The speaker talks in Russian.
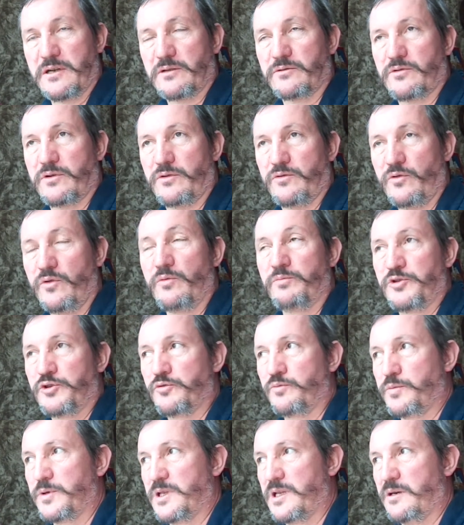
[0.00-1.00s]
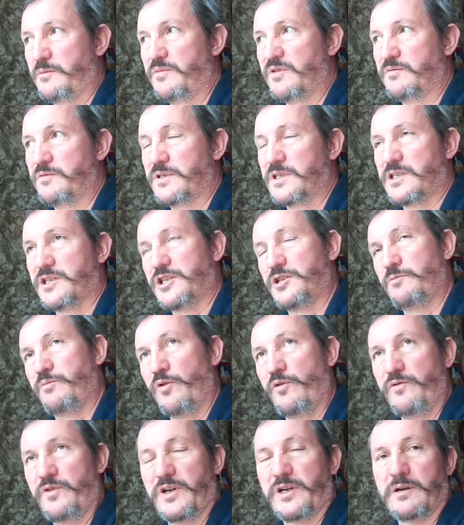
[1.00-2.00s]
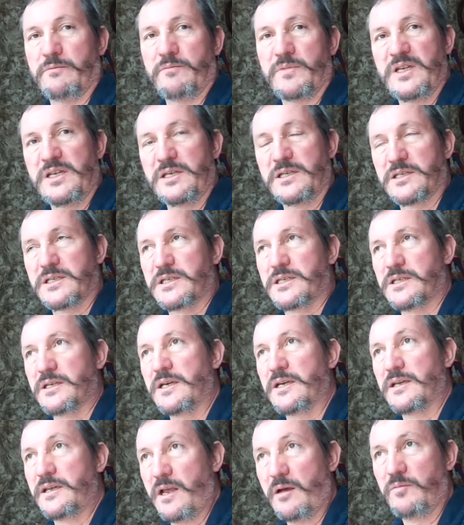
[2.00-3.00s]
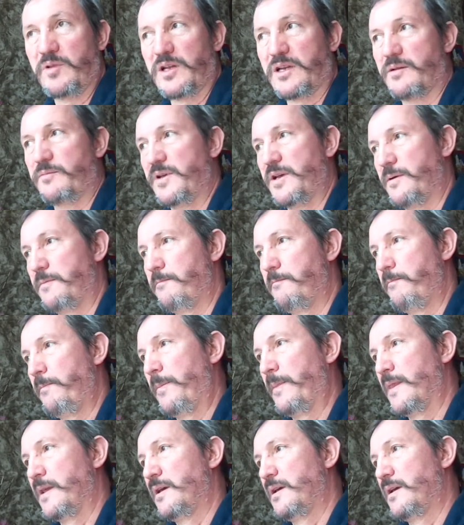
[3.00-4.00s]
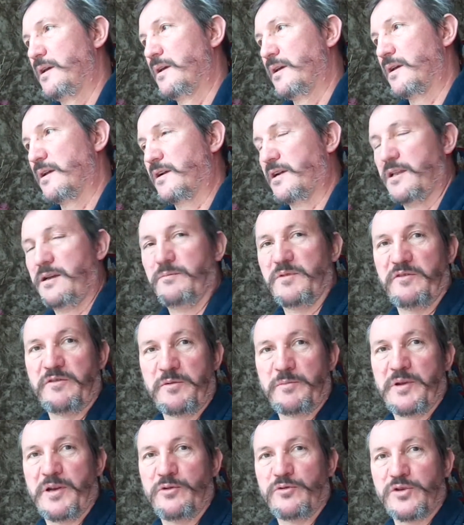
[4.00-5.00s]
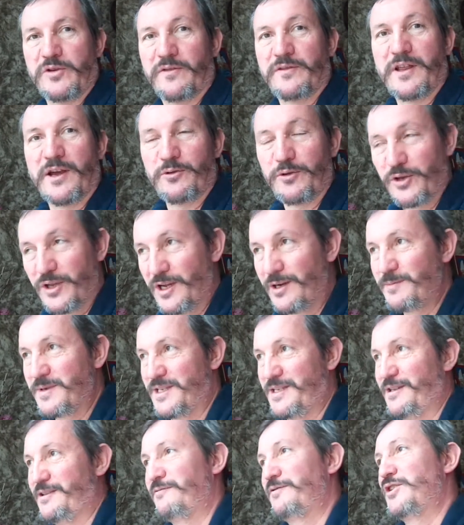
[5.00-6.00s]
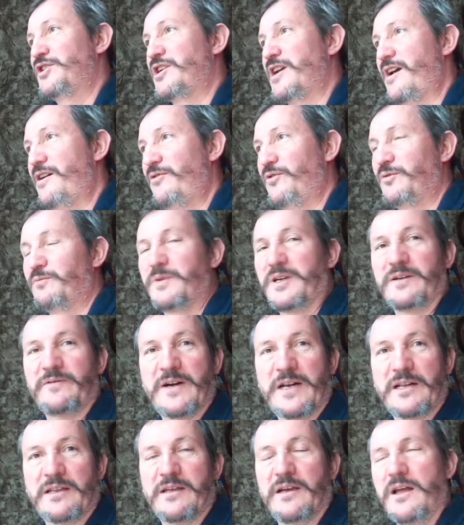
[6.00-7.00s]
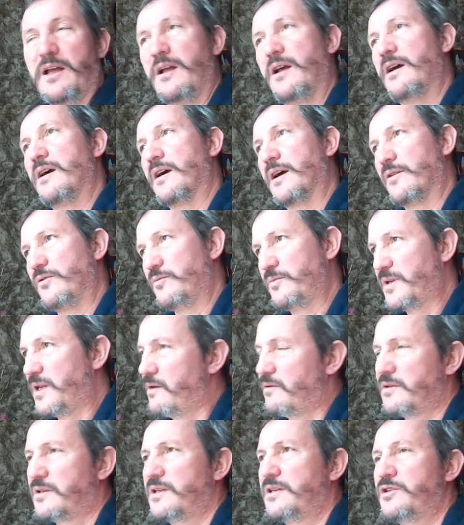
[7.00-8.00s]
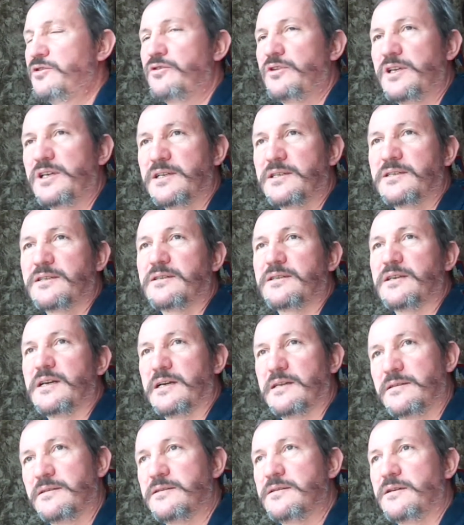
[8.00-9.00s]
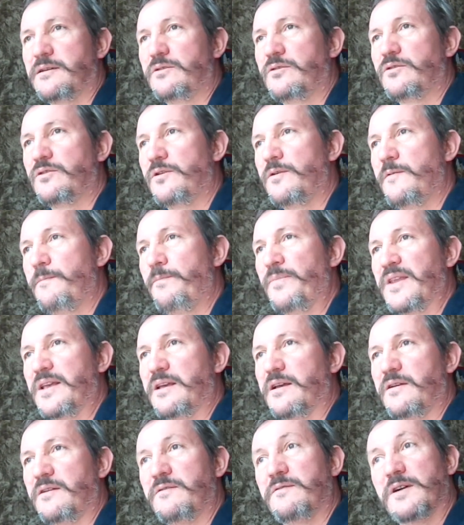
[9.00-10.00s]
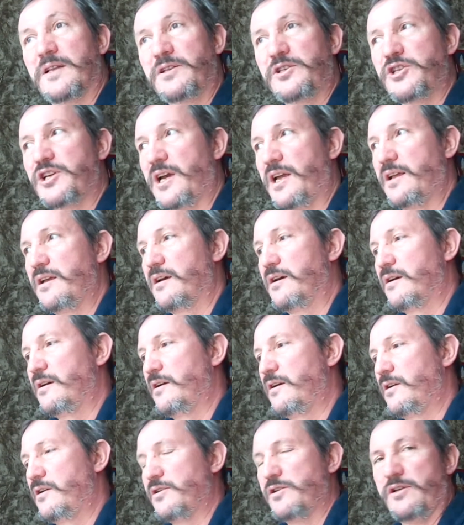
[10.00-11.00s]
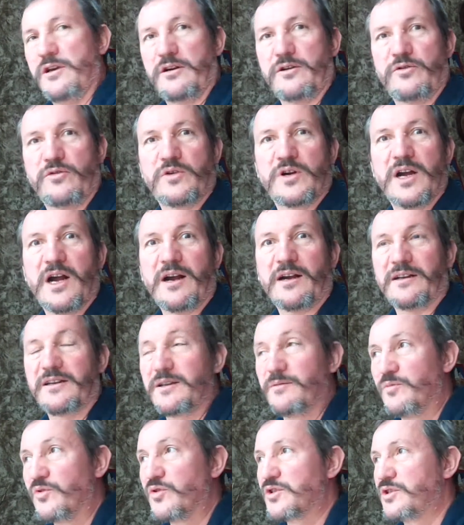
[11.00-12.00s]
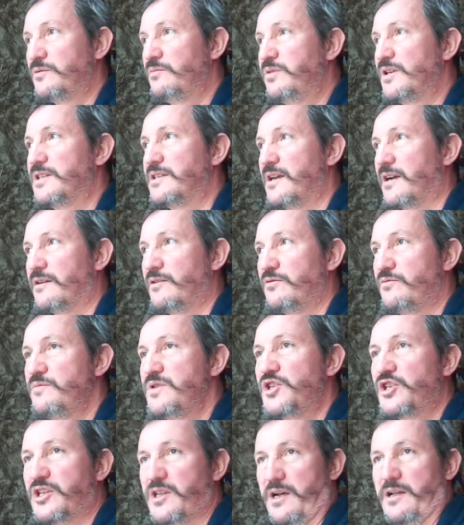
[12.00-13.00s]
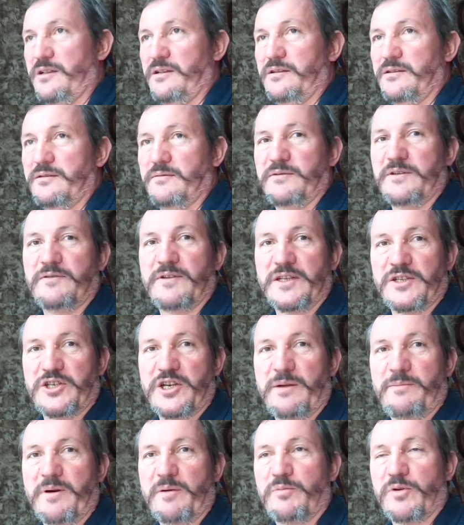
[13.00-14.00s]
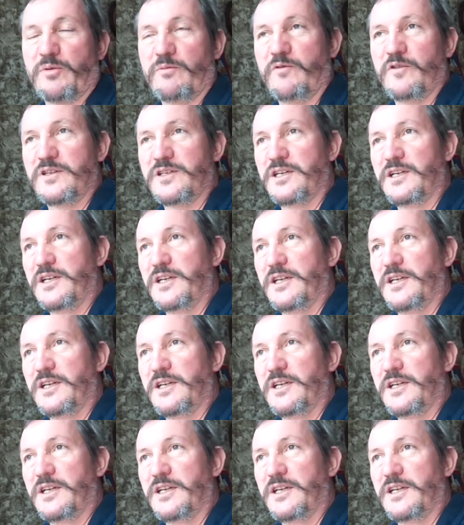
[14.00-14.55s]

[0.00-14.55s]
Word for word: который общую общеупотребимый с шиповником и с яблоками. И когда мы выпили уже второй термос этого чая, он мне говорит, а у меня вот еще есть, я делаю Иван-чай. Я говорю, как? Не может быть. Я говорю, мечтал Иван-чай попробовать.